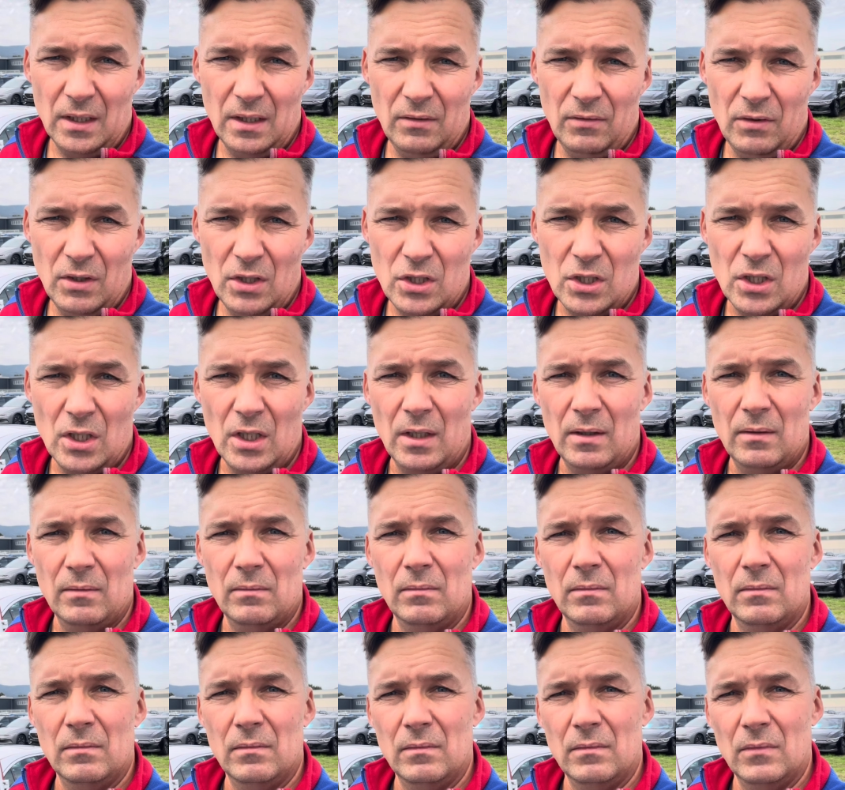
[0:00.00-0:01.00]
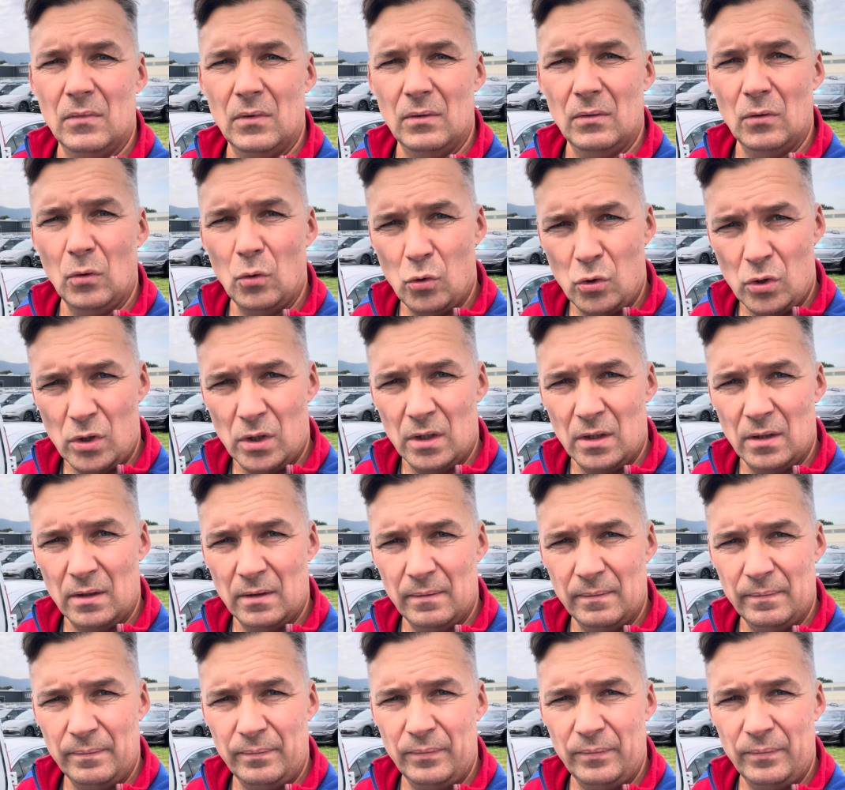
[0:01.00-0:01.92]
и вечером ужин.